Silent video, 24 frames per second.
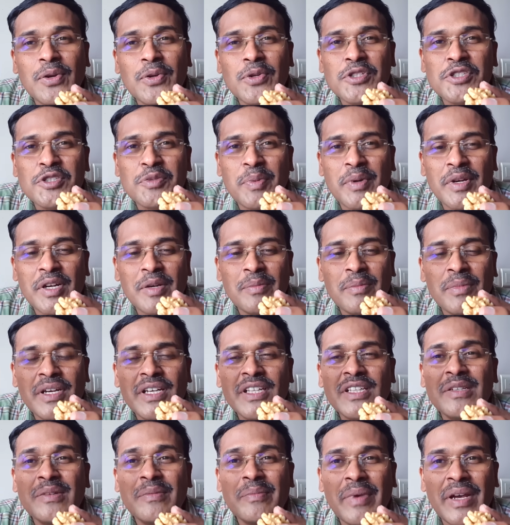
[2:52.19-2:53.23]
ரோஸ்ட் பண்ணோம்னா
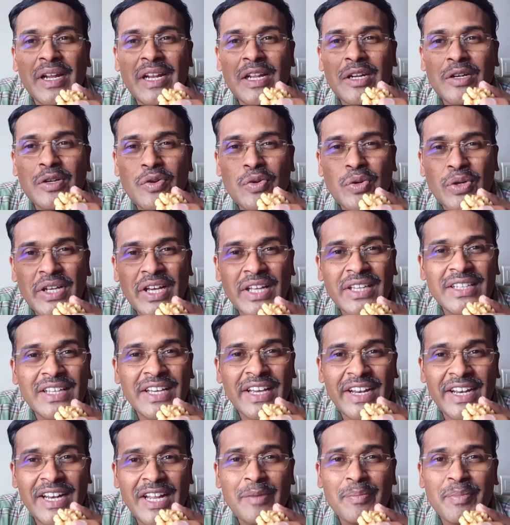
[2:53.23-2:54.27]
இதன் மேலே இருக்கக்கூடிய அந்த
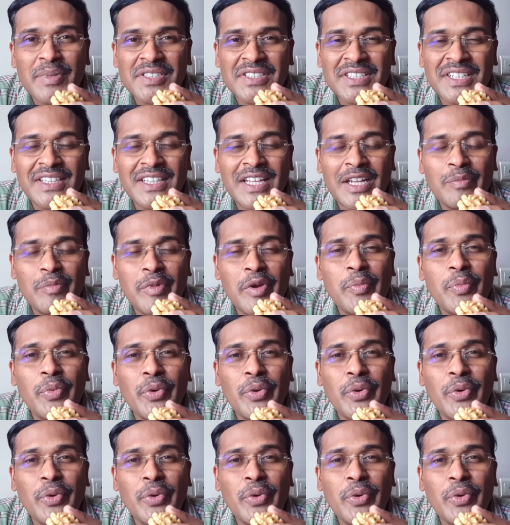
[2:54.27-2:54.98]
எண்ணெய் பசை தன்மை